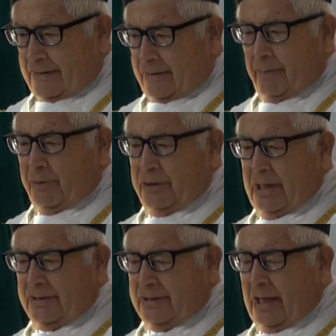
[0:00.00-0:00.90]
no
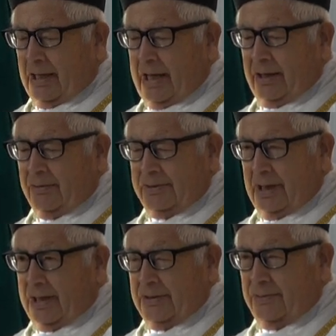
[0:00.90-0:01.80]
podía estar lejos
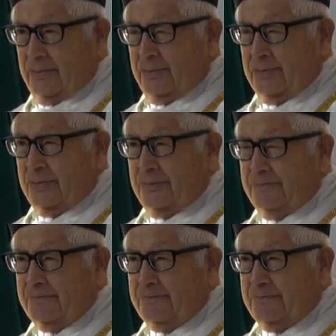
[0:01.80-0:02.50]
de Jesús.